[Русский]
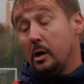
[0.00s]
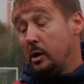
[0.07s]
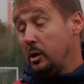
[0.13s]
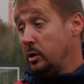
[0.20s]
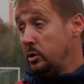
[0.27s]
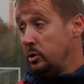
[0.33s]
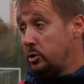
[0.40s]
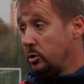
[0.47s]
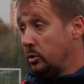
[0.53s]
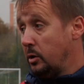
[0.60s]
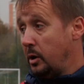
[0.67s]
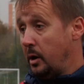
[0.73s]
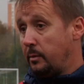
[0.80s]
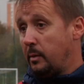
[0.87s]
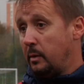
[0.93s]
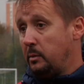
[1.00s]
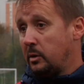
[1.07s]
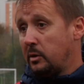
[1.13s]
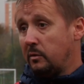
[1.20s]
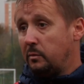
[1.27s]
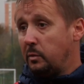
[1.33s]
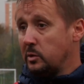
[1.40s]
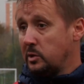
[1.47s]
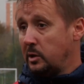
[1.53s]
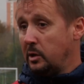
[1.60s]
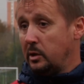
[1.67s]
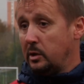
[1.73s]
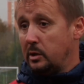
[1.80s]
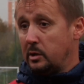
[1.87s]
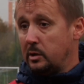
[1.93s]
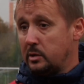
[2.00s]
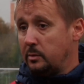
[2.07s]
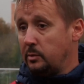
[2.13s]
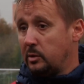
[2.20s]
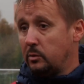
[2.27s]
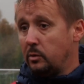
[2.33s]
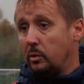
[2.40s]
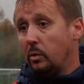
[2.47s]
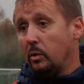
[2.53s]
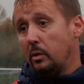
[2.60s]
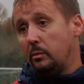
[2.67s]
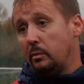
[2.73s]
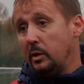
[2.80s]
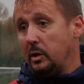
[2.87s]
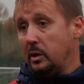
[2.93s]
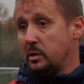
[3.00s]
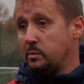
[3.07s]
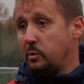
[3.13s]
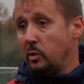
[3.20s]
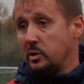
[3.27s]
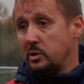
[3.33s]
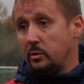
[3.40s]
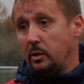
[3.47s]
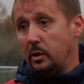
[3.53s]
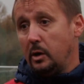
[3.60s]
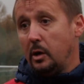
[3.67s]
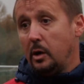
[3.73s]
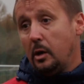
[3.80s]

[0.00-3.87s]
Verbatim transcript: и еще ряд моментов после забитого гола мы не использовали.